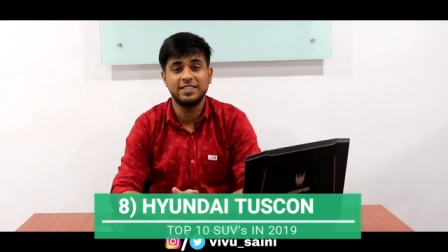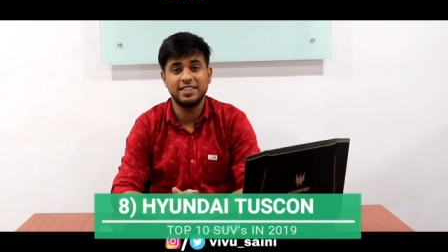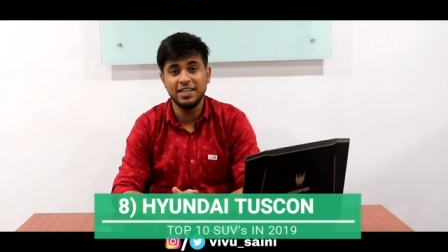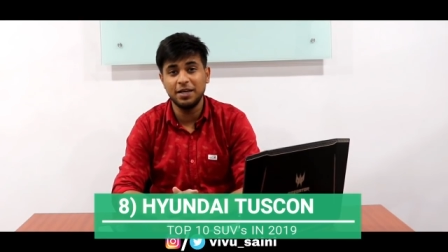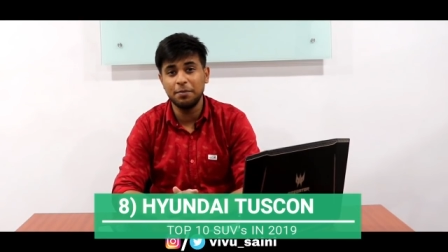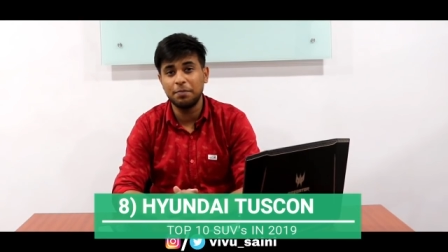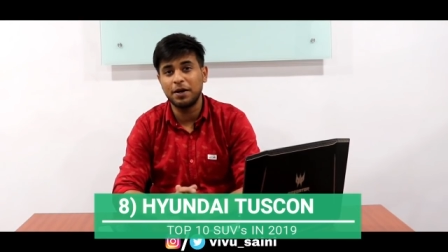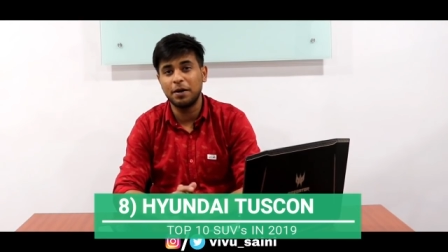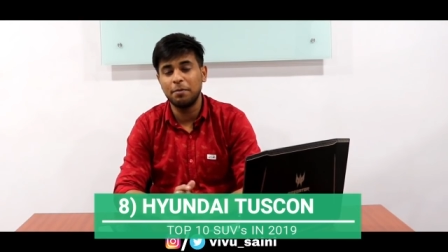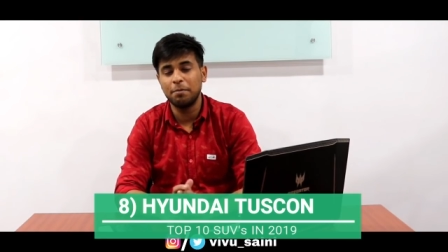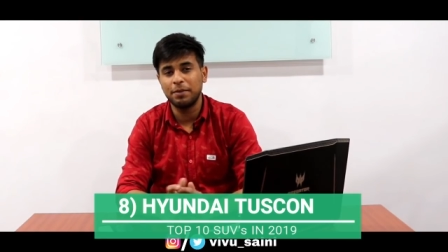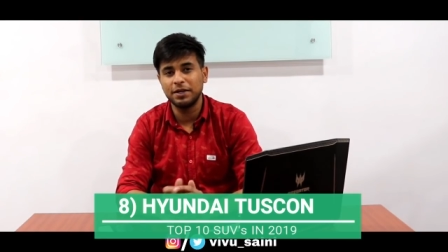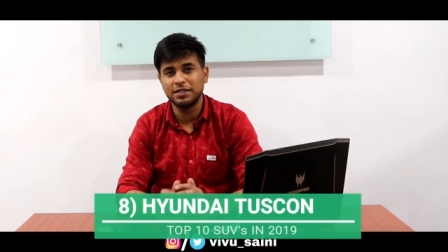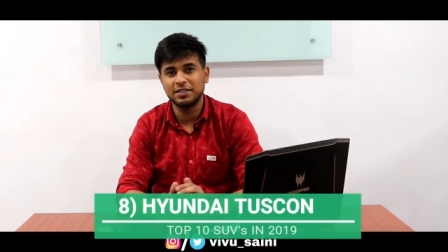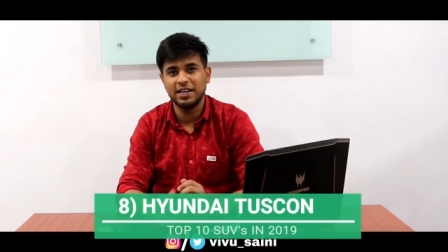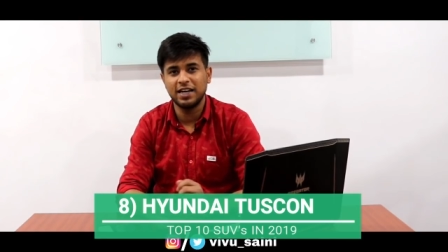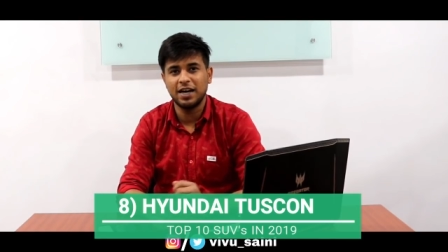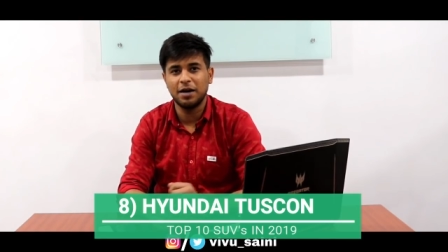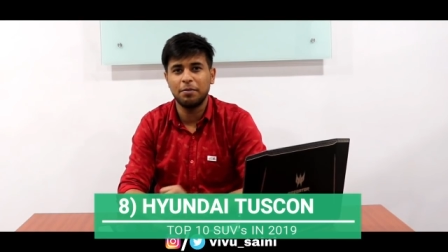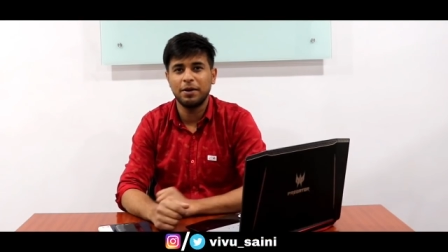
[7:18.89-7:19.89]
जीप कंपस
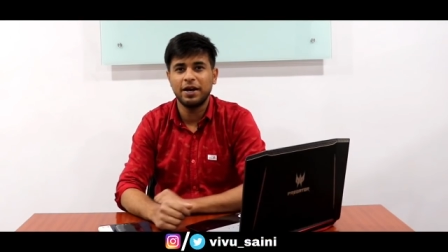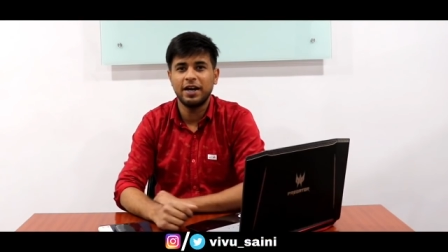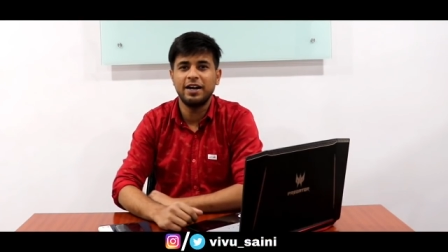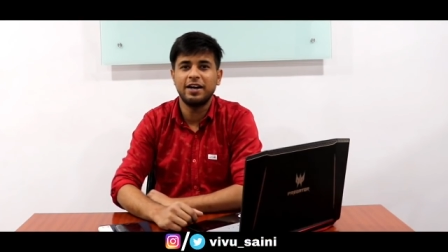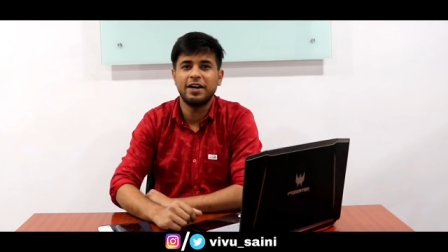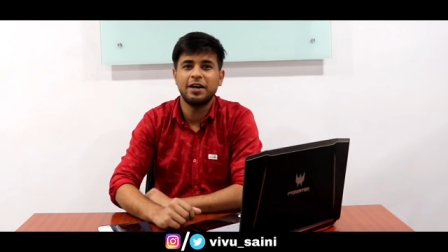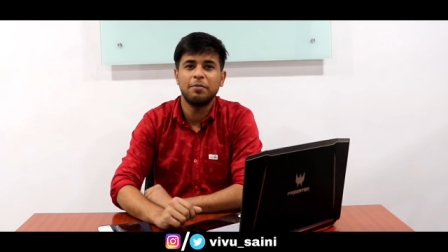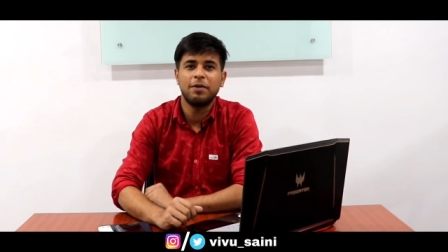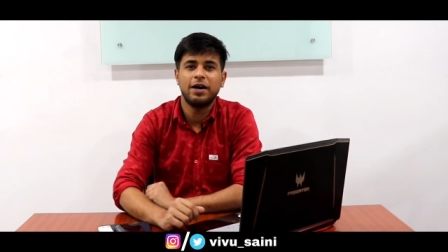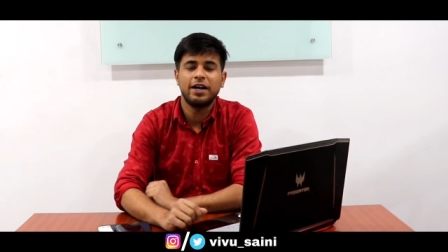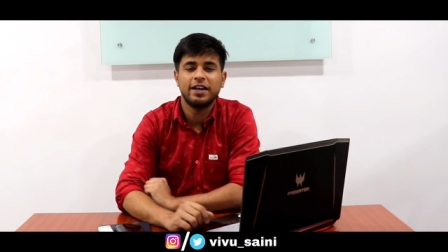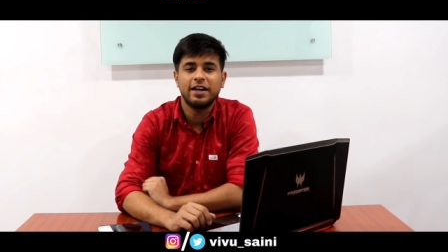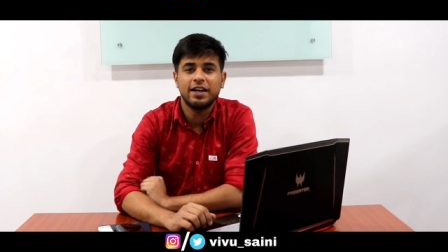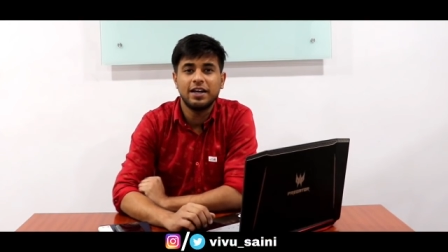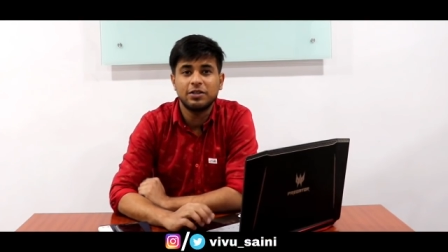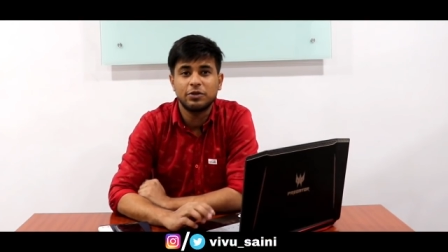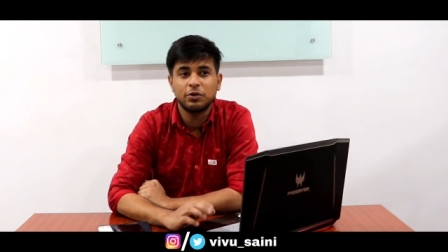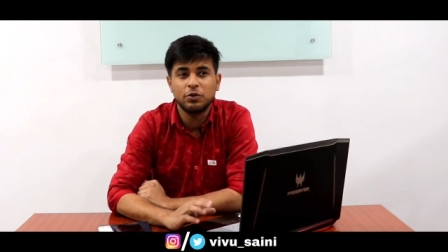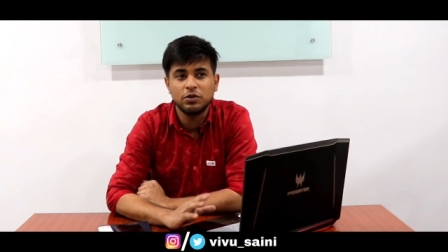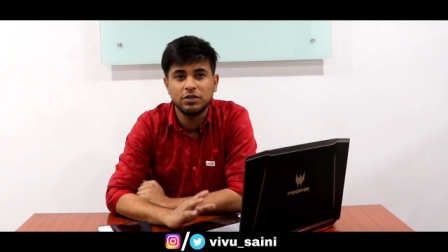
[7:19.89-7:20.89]
ने यहाँ पर एंट्री मारी
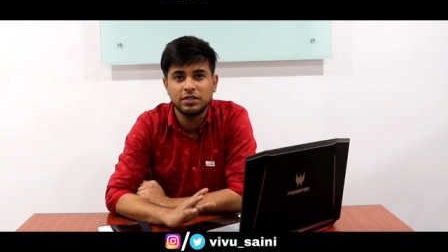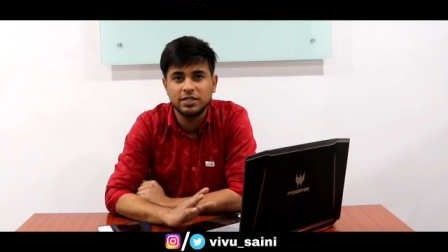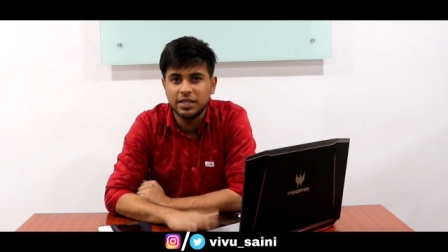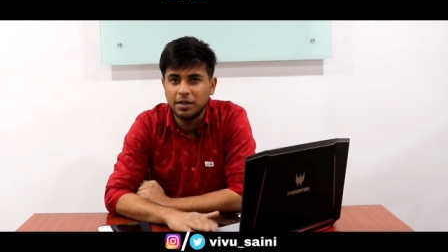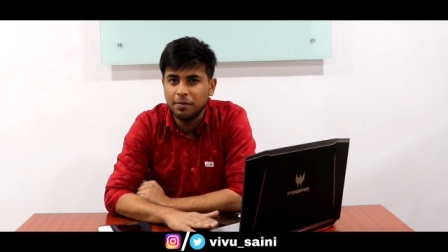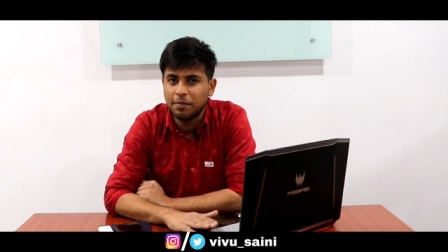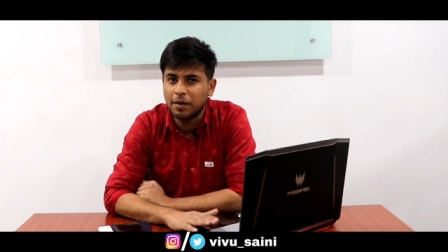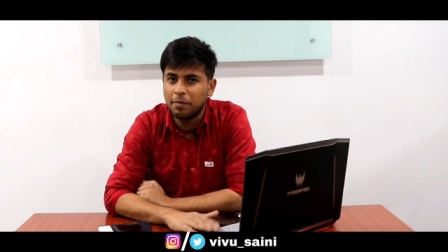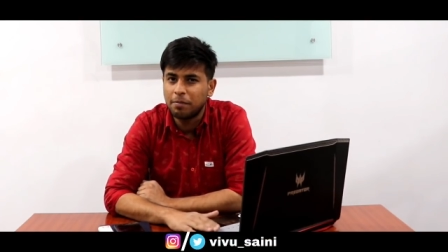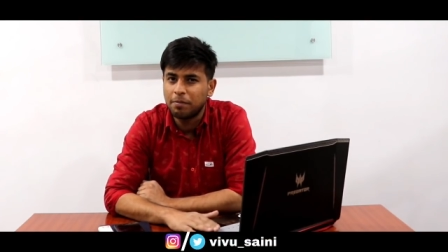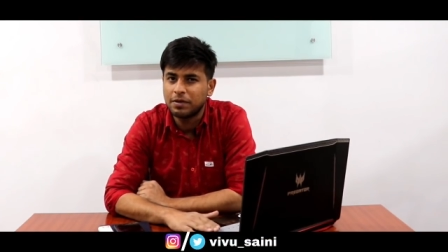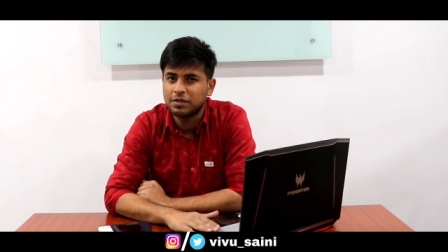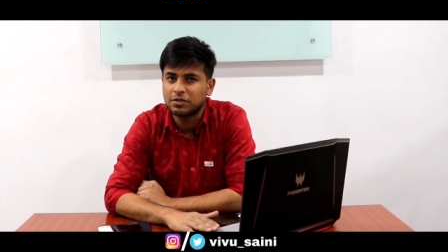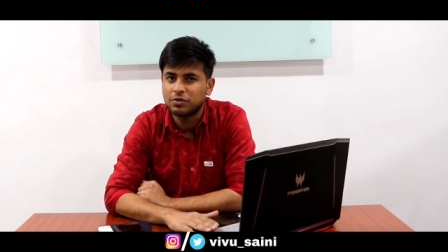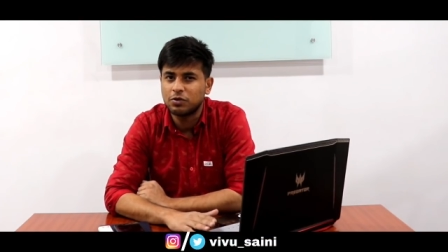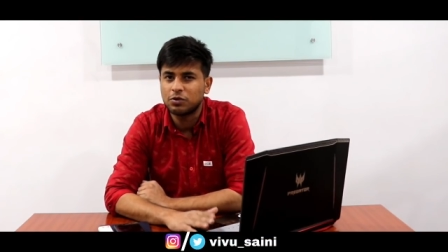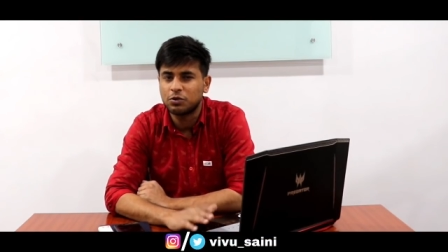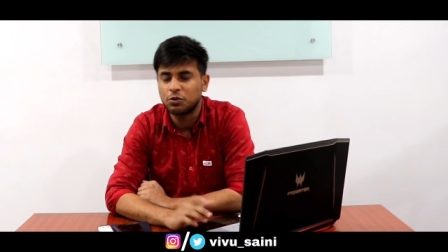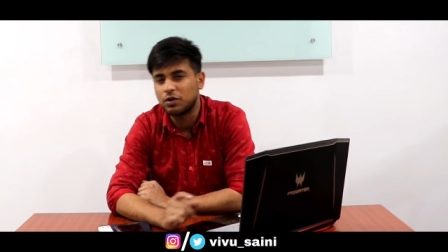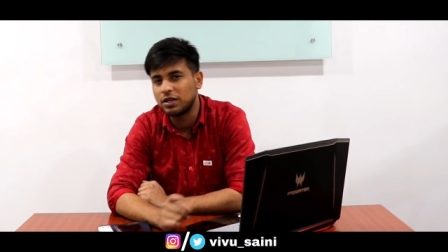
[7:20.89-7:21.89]
है तो जीप कंपस
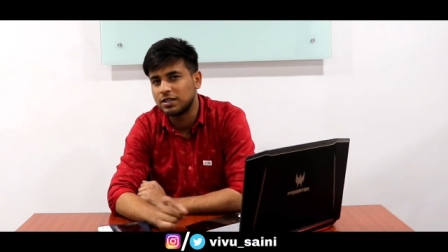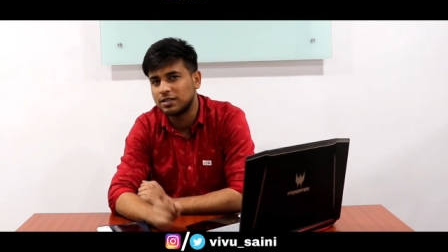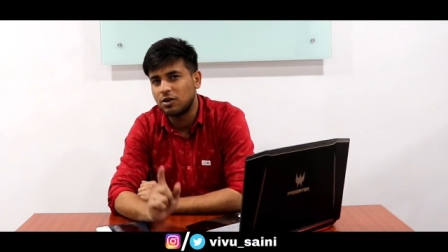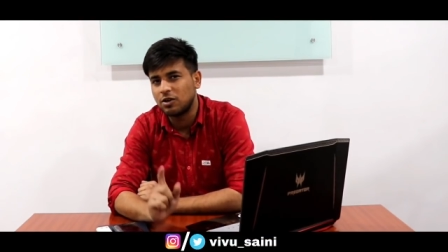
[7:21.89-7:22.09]
को थोड़ा